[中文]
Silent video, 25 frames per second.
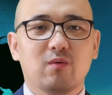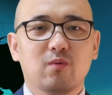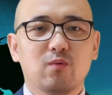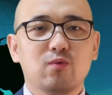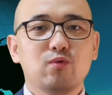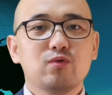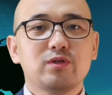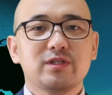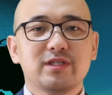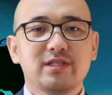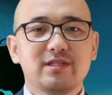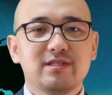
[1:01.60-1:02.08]

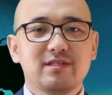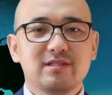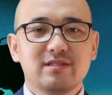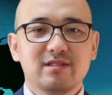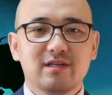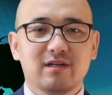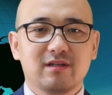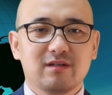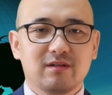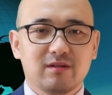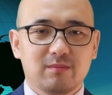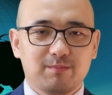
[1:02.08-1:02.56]
无新
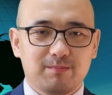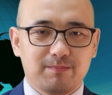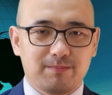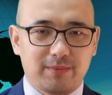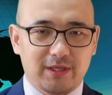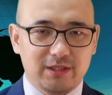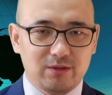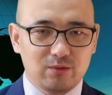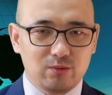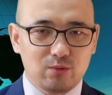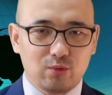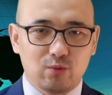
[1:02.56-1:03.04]
增
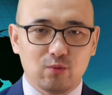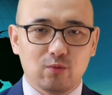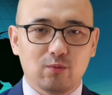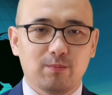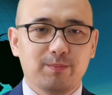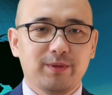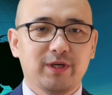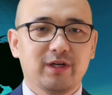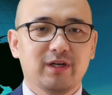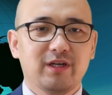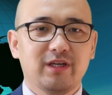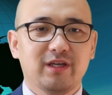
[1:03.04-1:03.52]
本土
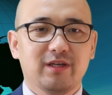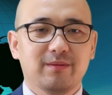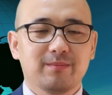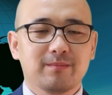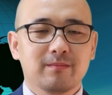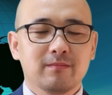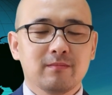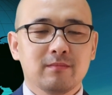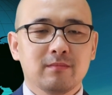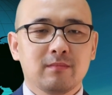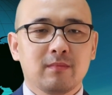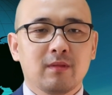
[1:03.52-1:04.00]
病例，
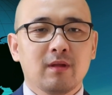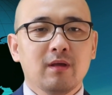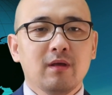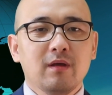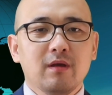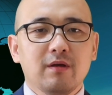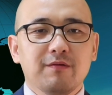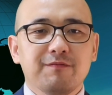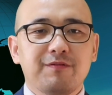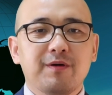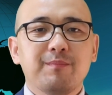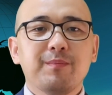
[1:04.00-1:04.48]

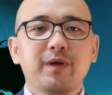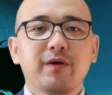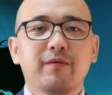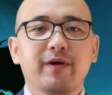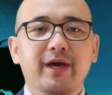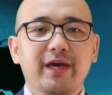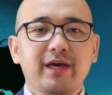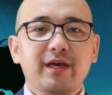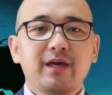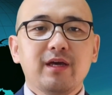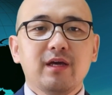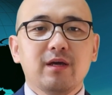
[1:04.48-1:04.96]
分别
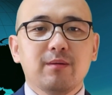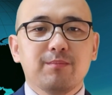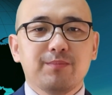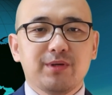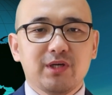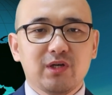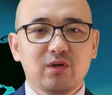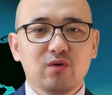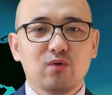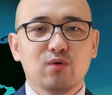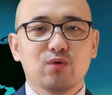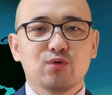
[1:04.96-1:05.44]
为
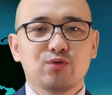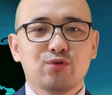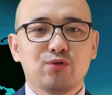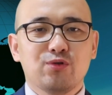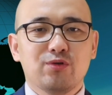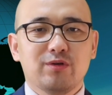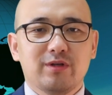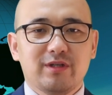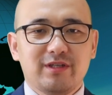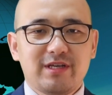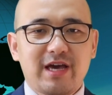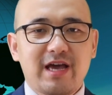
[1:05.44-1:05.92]
平谷
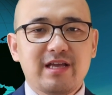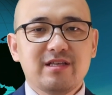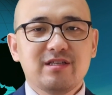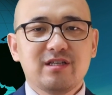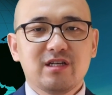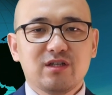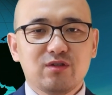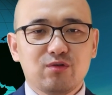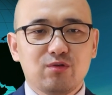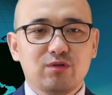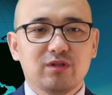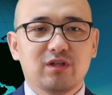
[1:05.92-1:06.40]
区、延
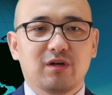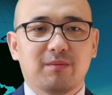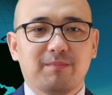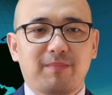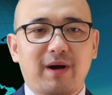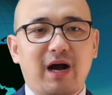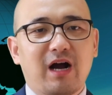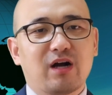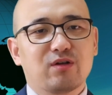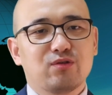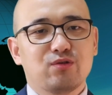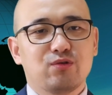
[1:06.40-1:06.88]
庆区等
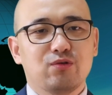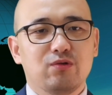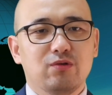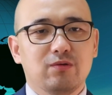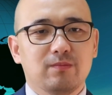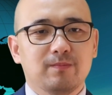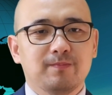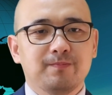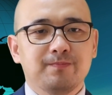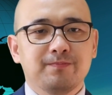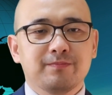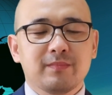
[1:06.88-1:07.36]
八个区。
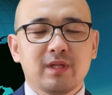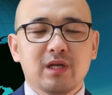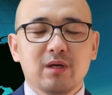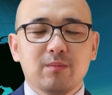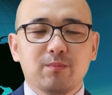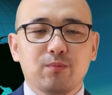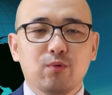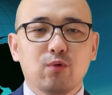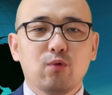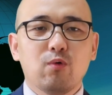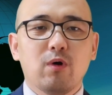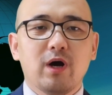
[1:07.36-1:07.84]

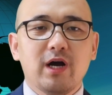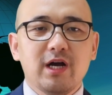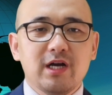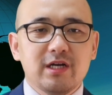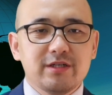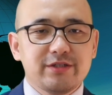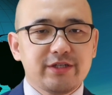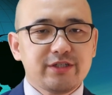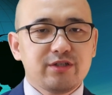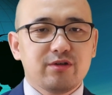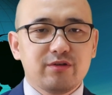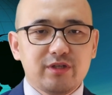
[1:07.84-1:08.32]
不过，
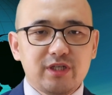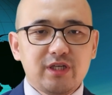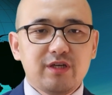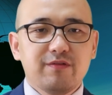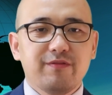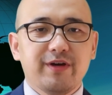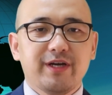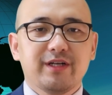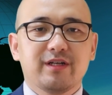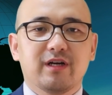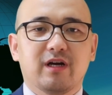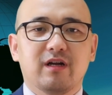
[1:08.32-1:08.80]
这就意
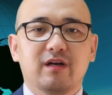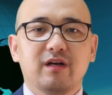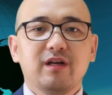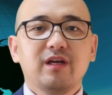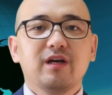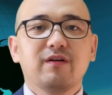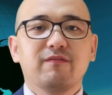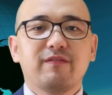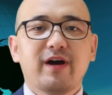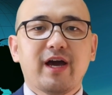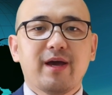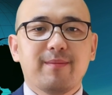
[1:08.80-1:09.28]
味着
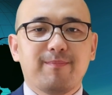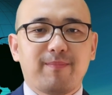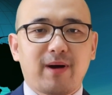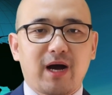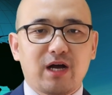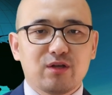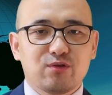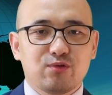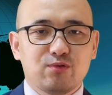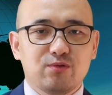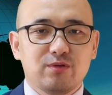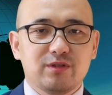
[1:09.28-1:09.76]
另外
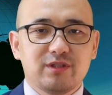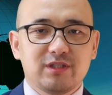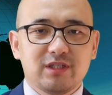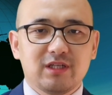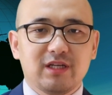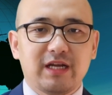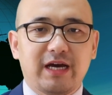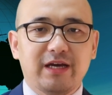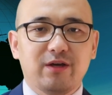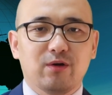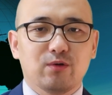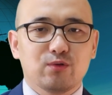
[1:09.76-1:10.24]
八区近
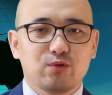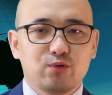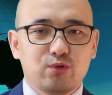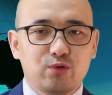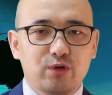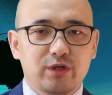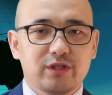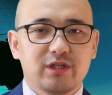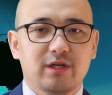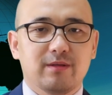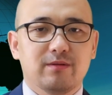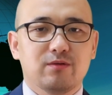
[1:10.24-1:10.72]
来有
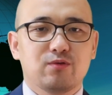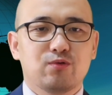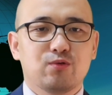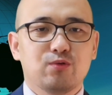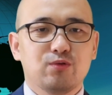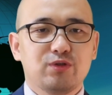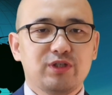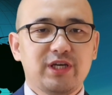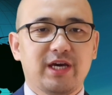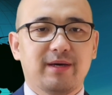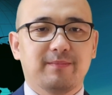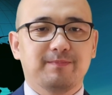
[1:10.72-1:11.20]
确诊出
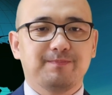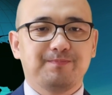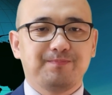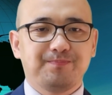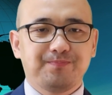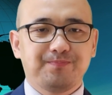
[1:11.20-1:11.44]
现，